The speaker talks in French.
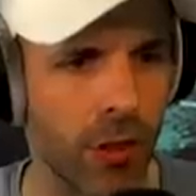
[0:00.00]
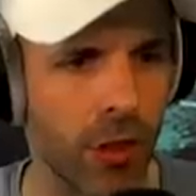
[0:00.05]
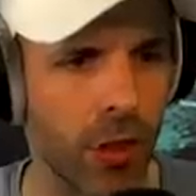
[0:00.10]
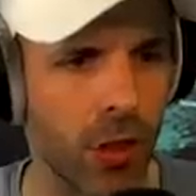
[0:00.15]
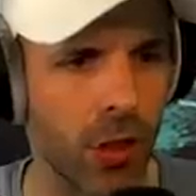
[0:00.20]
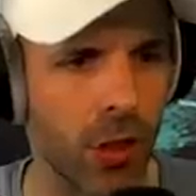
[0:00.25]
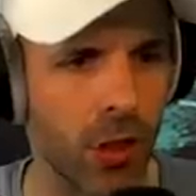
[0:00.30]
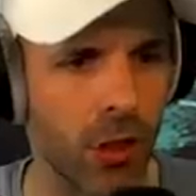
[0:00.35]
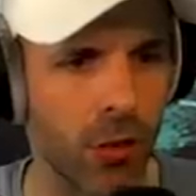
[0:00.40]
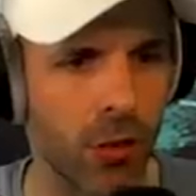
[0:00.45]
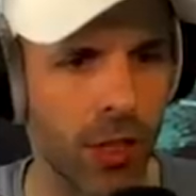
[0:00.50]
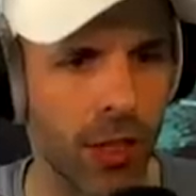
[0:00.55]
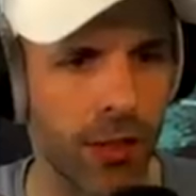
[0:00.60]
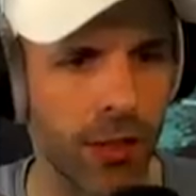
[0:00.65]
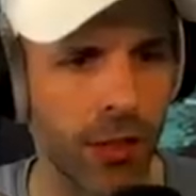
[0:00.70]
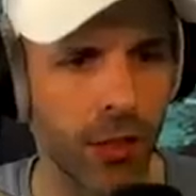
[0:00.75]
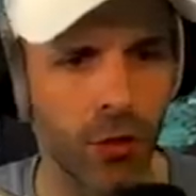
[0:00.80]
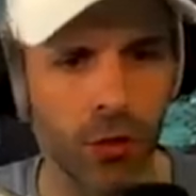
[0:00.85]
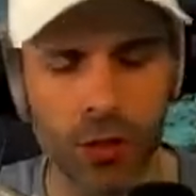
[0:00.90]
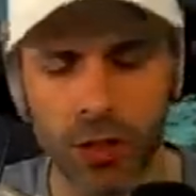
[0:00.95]
euh, on a
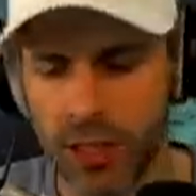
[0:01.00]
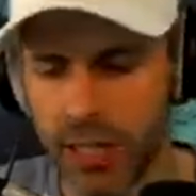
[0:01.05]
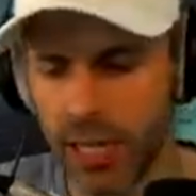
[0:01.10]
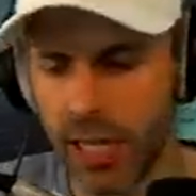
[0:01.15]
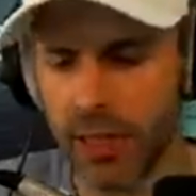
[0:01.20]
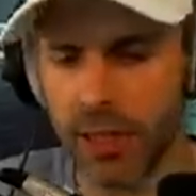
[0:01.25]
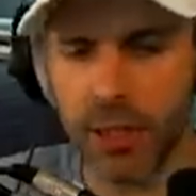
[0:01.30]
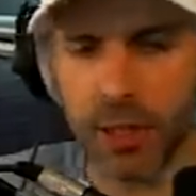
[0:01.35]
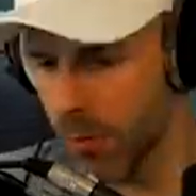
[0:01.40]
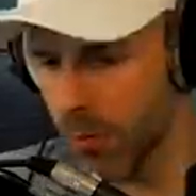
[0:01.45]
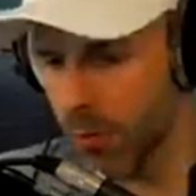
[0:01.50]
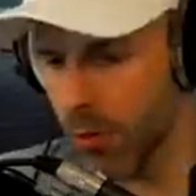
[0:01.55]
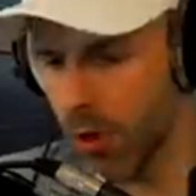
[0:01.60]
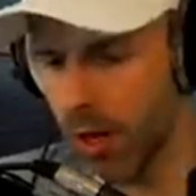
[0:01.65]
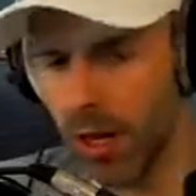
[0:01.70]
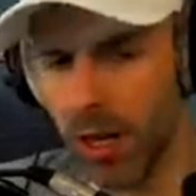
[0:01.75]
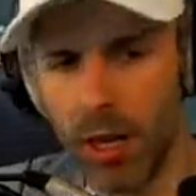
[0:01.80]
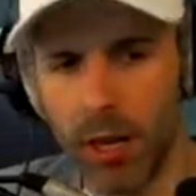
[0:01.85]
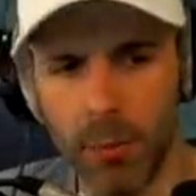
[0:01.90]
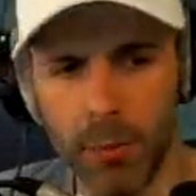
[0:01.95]
dit que
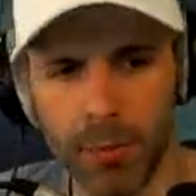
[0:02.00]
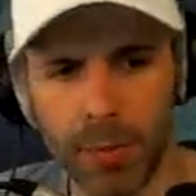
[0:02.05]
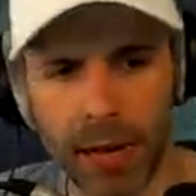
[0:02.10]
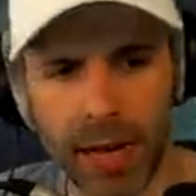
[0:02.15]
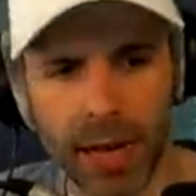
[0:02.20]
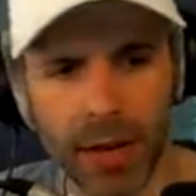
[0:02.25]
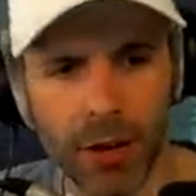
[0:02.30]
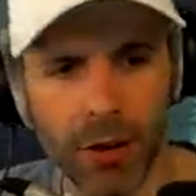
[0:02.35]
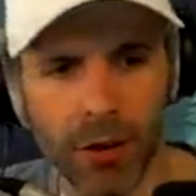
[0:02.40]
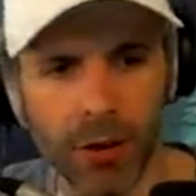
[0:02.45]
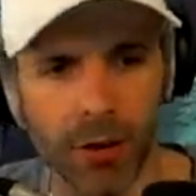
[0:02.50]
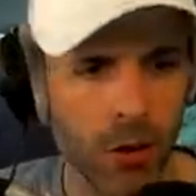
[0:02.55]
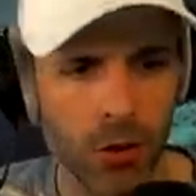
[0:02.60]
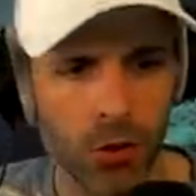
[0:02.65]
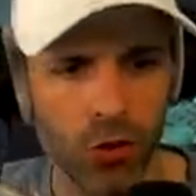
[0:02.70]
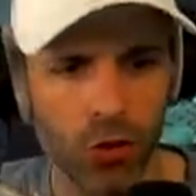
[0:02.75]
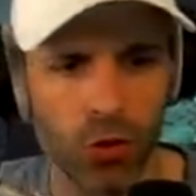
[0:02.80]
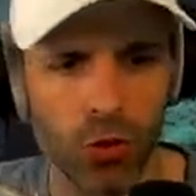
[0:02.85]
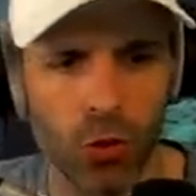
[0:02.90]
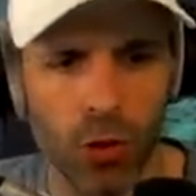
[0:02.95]
Dan.Empire
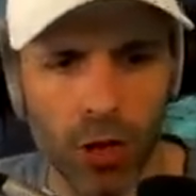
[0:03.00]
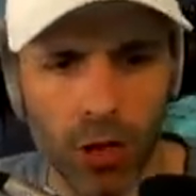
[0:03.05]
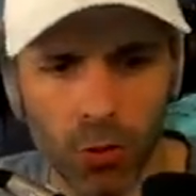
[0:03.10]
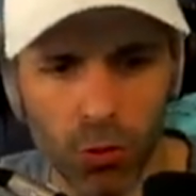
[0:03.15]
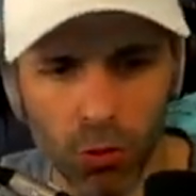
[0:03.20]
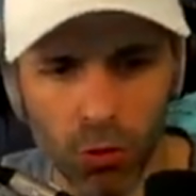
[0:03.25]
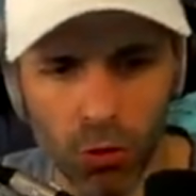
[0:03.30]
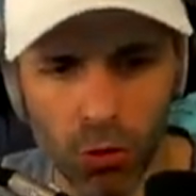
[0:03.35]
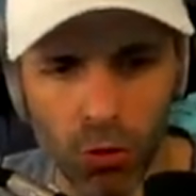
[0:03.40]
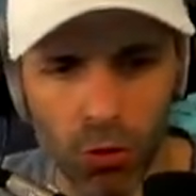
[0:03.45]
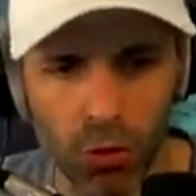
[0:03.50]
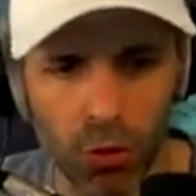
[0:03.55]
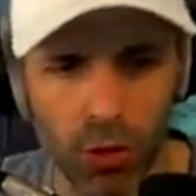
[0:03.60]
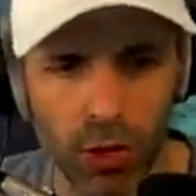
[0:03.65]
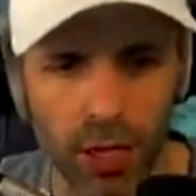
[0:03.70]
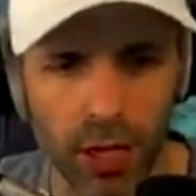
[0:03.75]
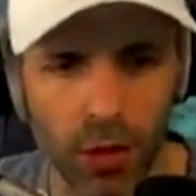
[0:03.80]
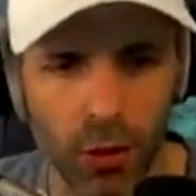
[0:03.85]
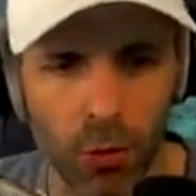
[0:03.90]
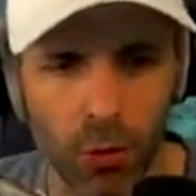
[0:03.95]
jouera contre
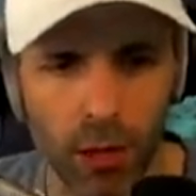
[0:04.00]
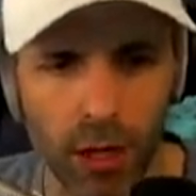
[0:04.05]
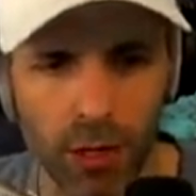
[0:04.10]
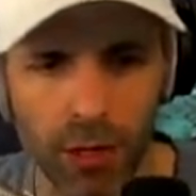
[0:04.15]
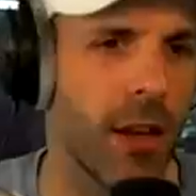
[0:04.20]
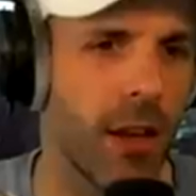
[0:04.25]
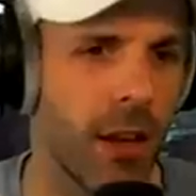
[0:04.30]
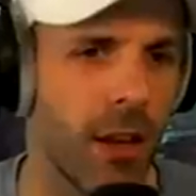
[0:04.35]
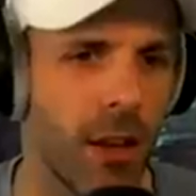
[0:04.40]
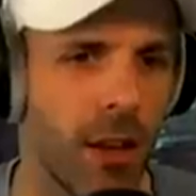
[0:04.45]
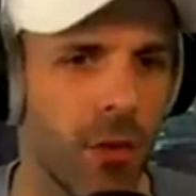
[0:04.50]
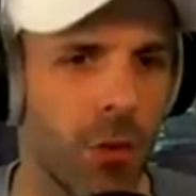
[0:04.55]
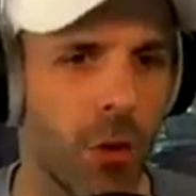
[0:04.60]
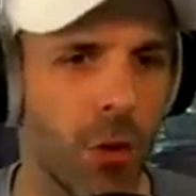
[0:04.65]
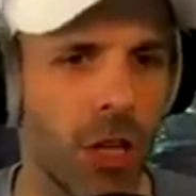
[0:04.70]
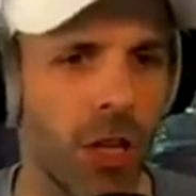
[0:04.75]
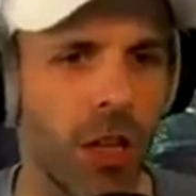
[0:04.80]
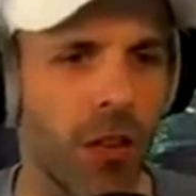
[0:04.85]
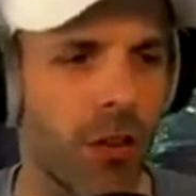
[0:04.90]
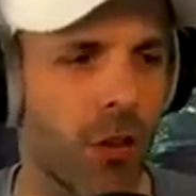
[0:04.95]
R1. Je peux
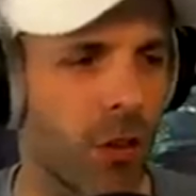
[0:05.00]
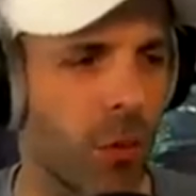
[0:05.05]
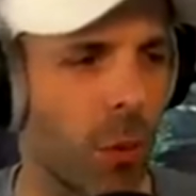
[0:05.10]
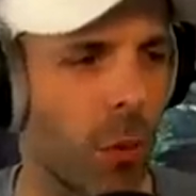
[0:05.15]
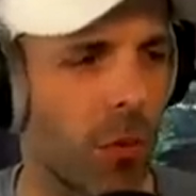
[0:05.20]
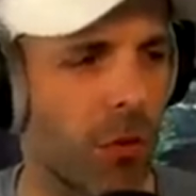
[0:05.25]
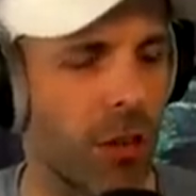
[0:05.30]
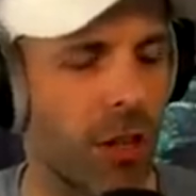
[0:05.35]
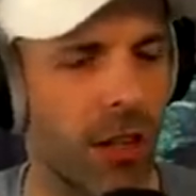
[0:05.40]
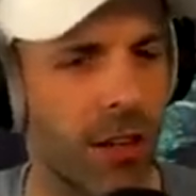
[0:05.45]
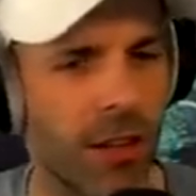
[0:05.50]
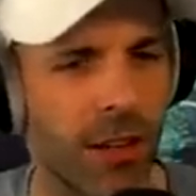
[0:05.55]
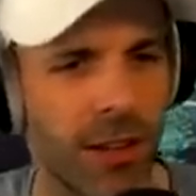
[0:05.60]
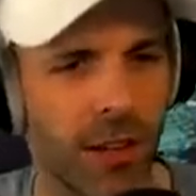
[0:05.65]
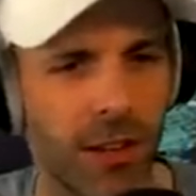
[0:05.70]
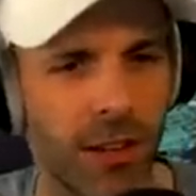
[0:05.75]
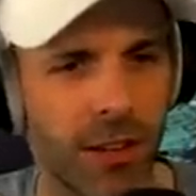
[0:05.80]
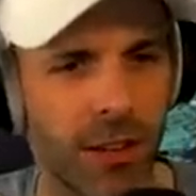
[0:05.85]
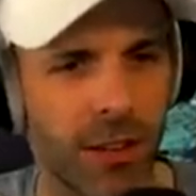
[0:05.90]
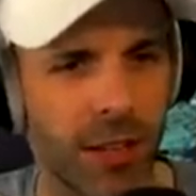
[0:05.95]
cliquer sur son profil
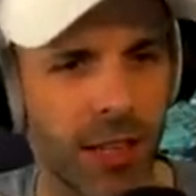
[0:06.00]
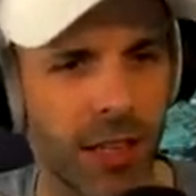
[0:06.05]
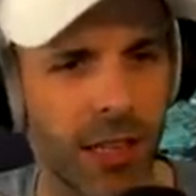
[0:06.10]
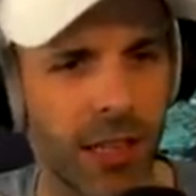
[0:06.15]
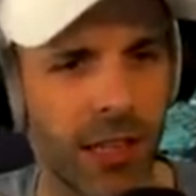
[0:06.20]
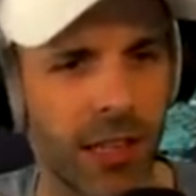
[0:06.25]
Ok.